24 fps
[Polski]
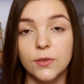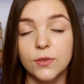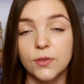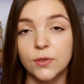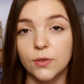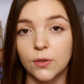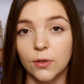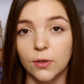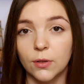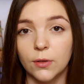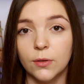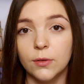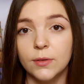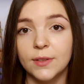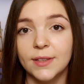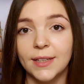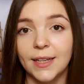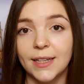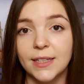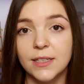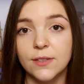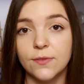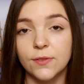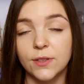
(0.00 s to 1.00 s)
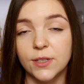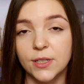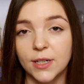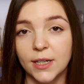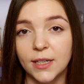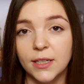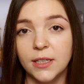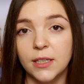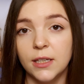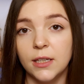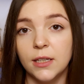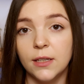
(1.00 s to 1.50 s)
skoro
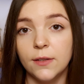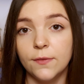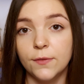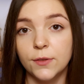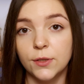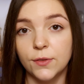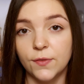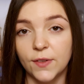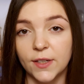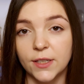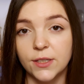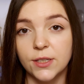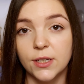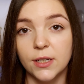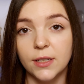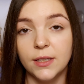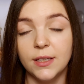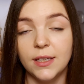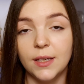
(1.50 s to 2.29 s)
najzwyczajniej w świecie